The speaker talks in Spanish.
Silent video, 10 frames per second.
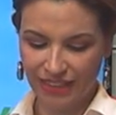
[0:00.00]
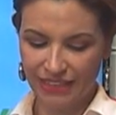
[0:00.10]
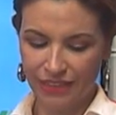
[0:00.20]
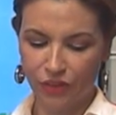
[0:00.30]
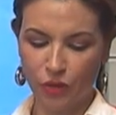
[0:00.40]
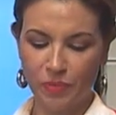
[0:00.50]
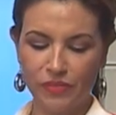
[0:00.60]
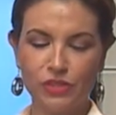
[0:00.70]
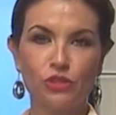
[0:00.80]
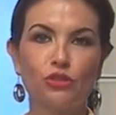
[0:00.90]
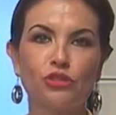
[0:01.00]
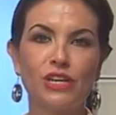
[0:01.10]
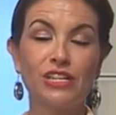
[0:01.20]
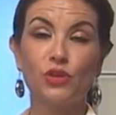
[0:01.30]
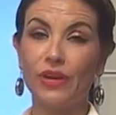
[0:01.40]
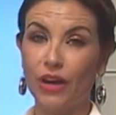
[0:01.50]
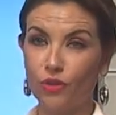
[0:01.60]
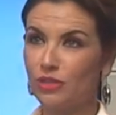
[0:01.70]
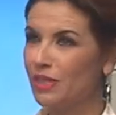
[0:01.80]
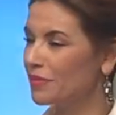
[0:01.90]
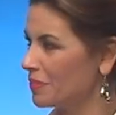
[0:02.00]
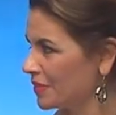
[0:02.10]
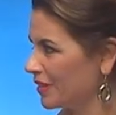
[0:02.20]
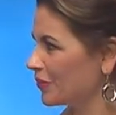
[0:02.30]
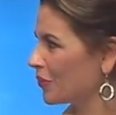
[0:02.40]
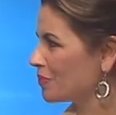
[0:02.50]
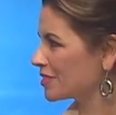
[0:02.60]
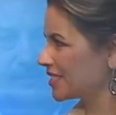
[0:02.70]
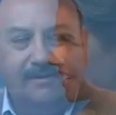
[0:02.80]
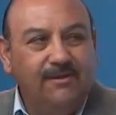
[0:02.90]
del Trabajo y Previsión Social Zona Costa, bienvenido, ¿cómo está?